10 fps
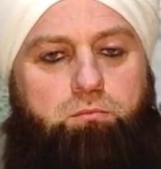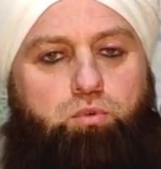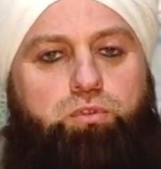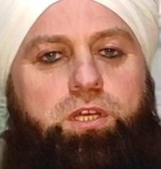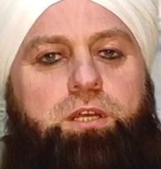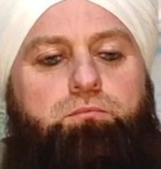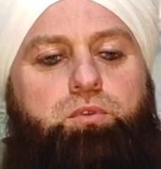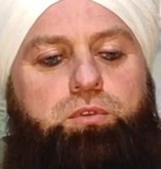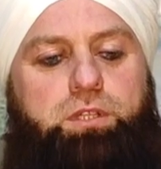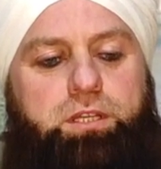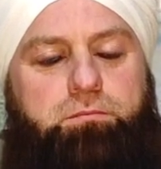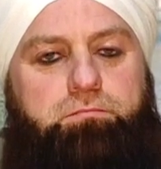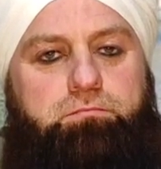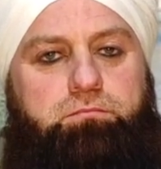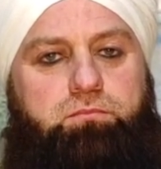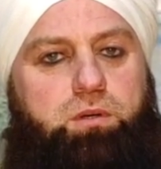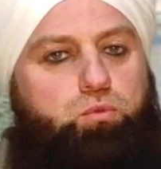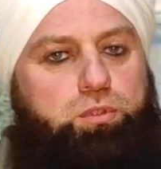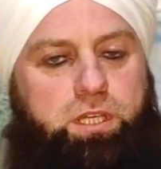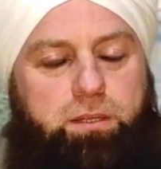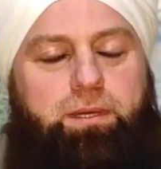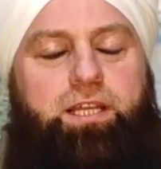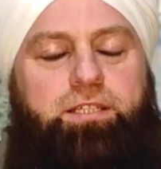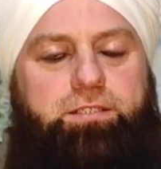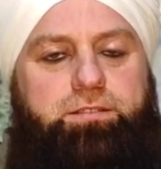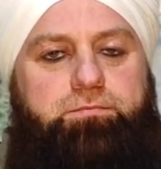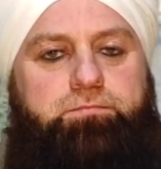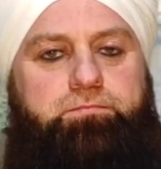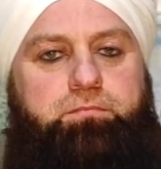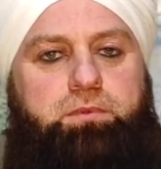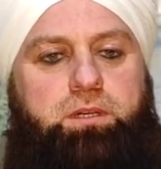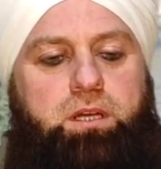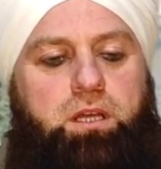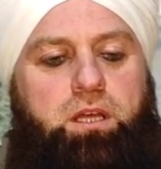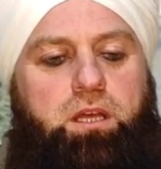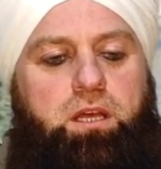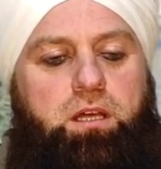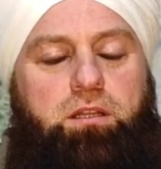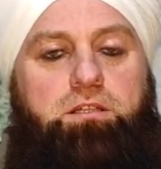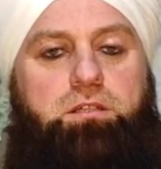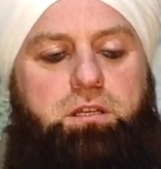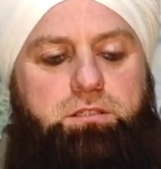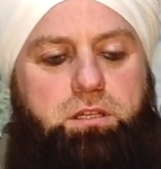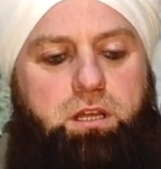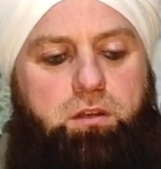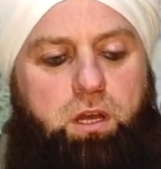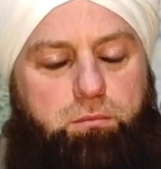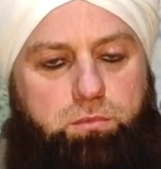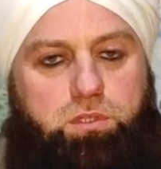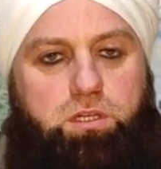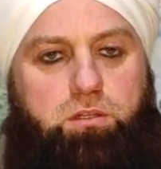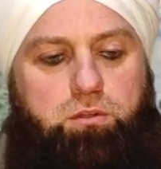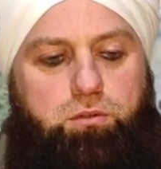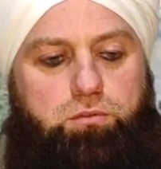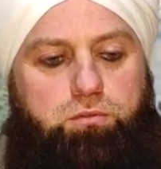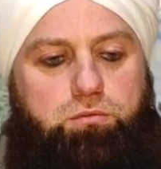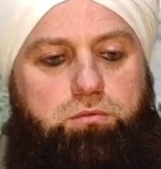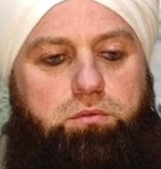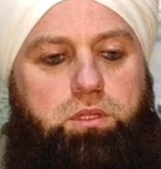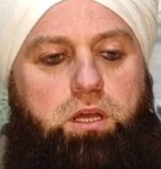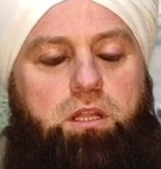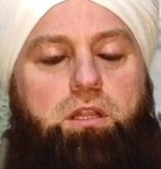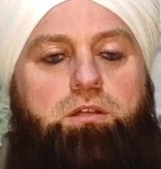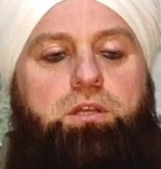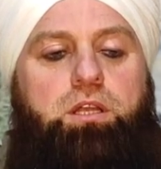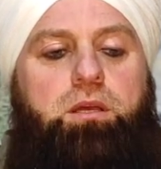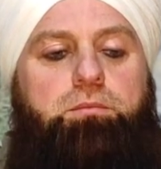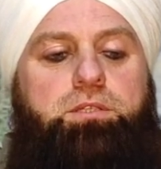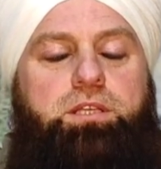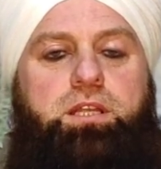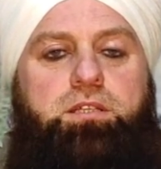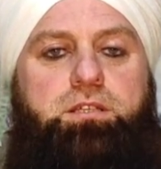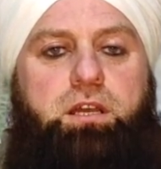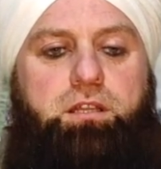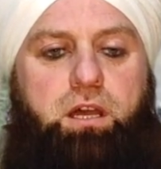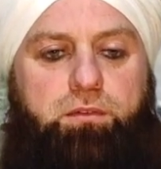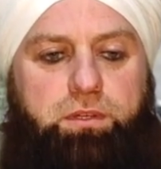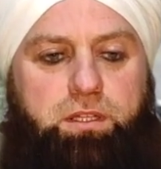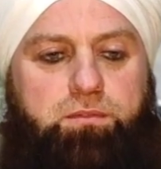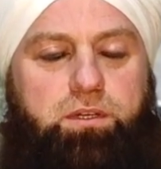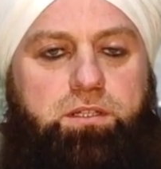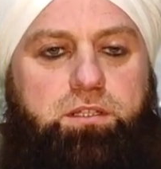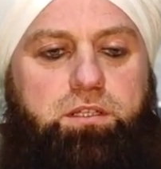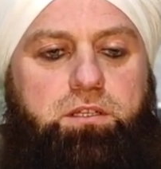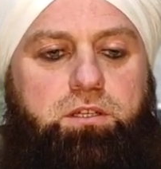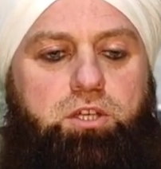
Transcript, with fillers: Muhterem büyüklerim ve muhteremeler Allah Celle Celaluhu hamdü senalar olsun allah Teala bizlere sıhhat afiyet verdi